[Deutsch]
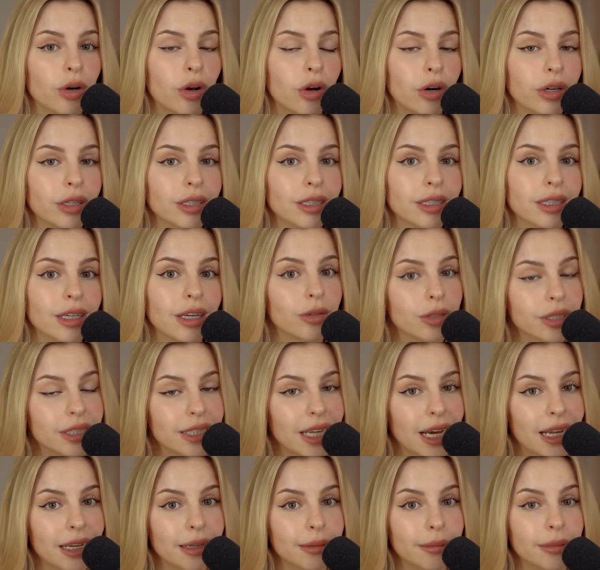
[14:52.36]
lockt und
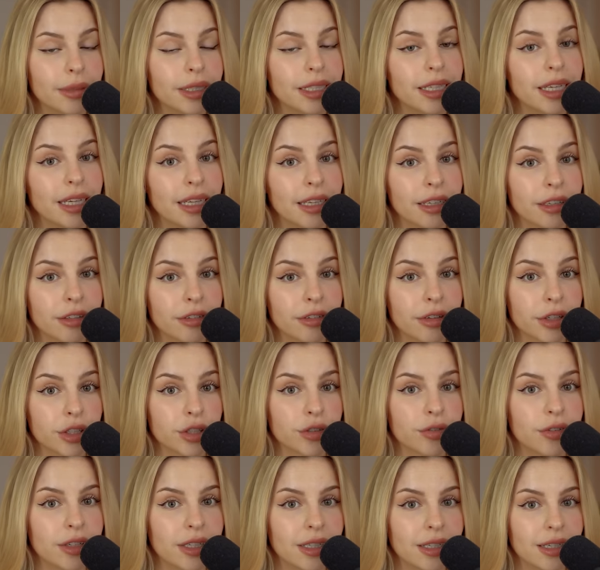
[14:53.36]
dann mit ihnen
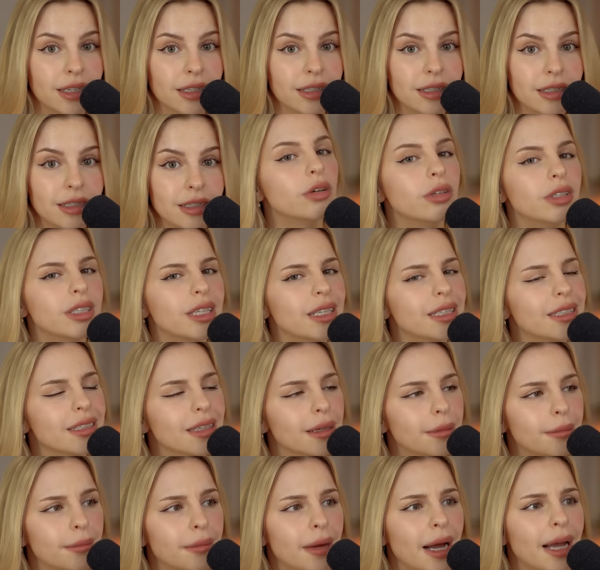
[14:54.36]
verschwindet. Und das
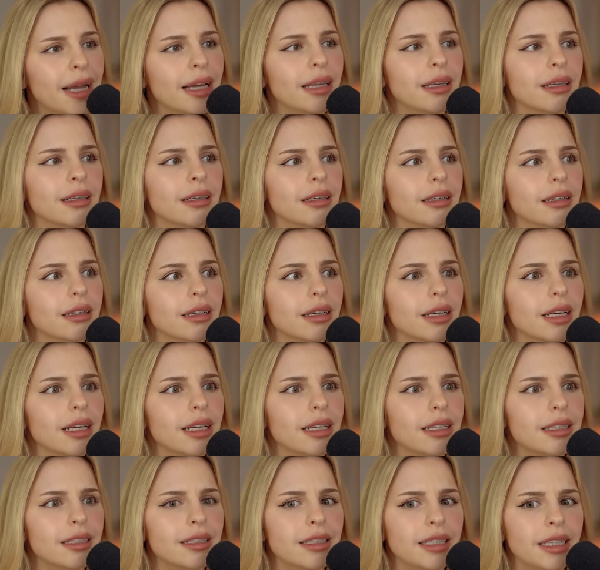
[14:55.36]
Gemeine
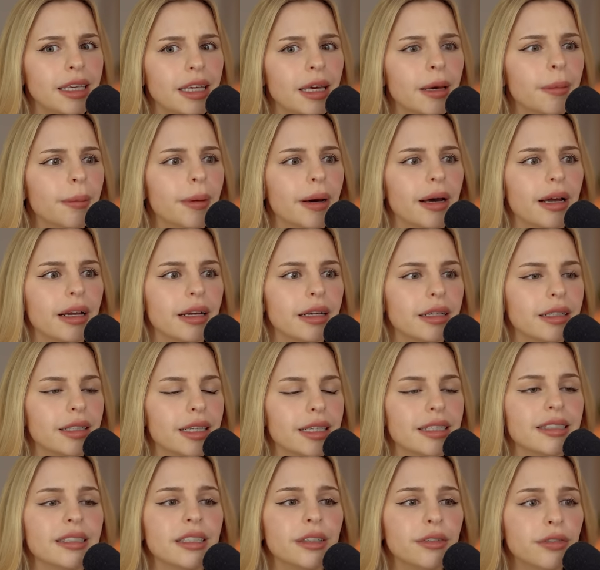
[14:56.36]
ist hierbei,
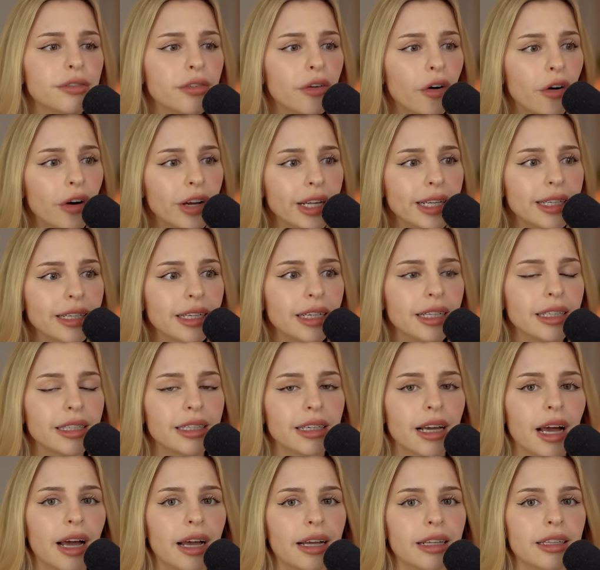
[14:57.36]
dass die
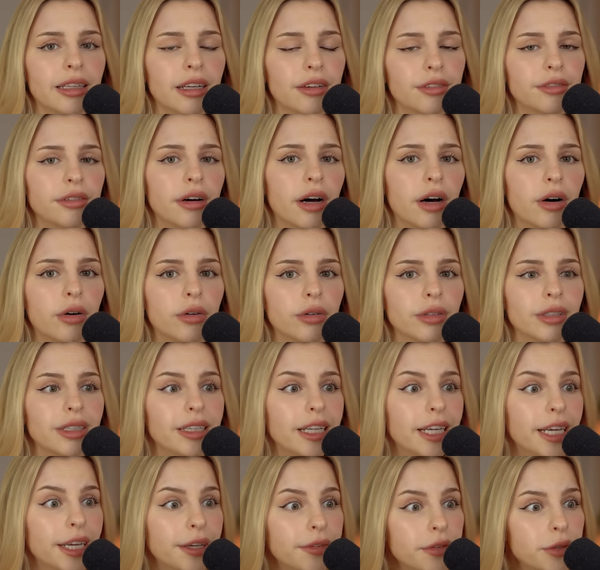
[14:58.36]
Freundlichkeit der Frauen, die
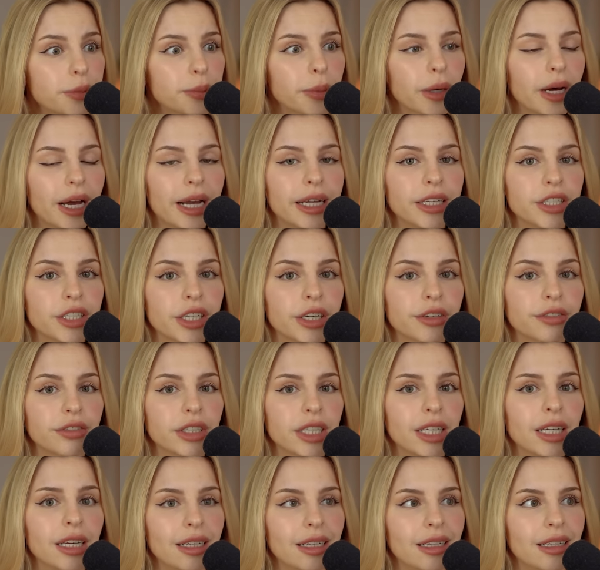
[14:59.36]
Hilfsbereitschaft
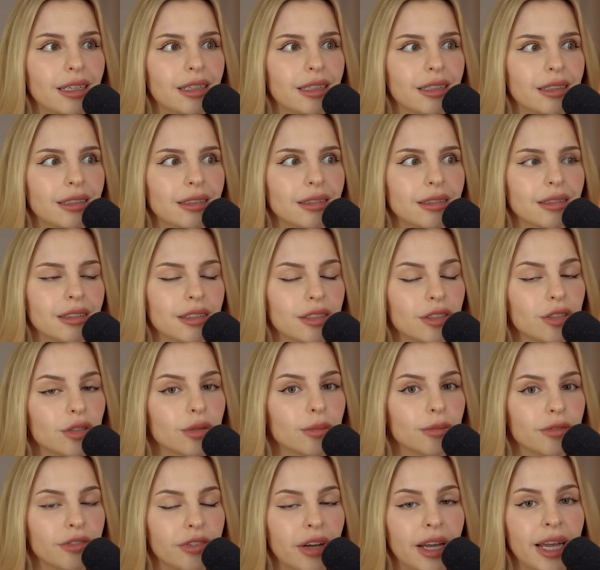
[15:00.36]
ihnen
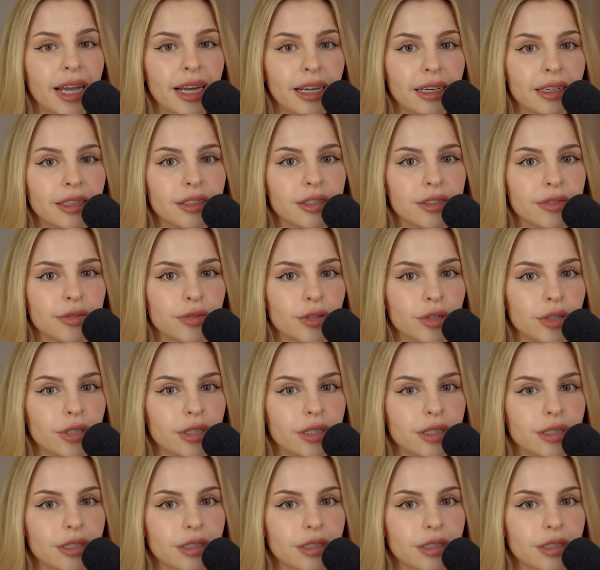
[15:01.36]
zum Verhängnis wird.